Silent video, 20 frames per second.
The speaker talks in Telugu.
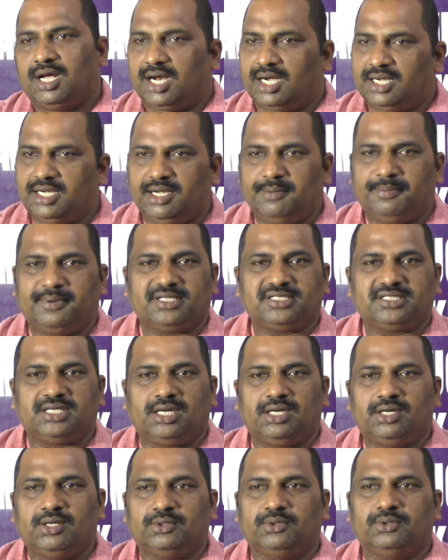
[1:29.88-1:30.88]
హండ్రెడ్
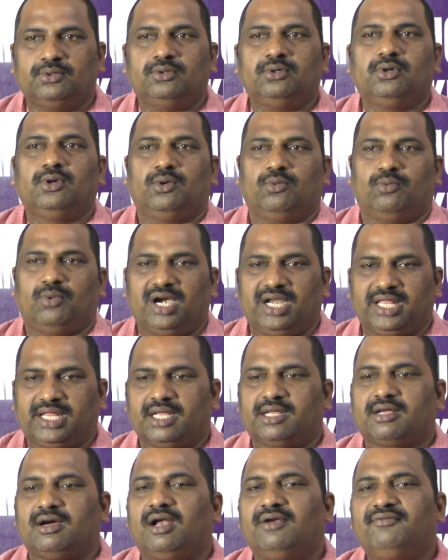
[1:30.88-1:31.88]
పర్సెంట్
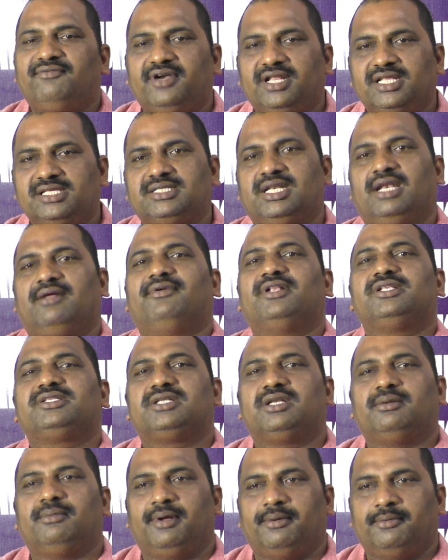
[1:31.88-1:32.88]
వాడికి కాన్ఫిడెన్స్
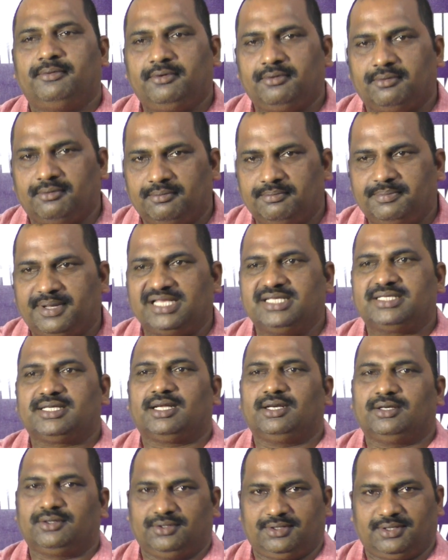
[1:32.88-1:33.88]
లెవెల్స్ని మేము
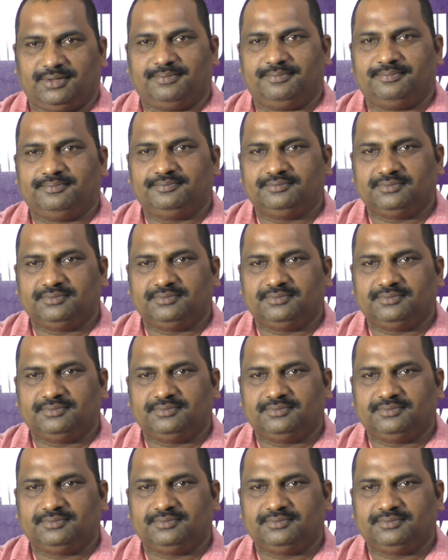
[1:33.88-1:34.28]
పెంచగలుగుతాం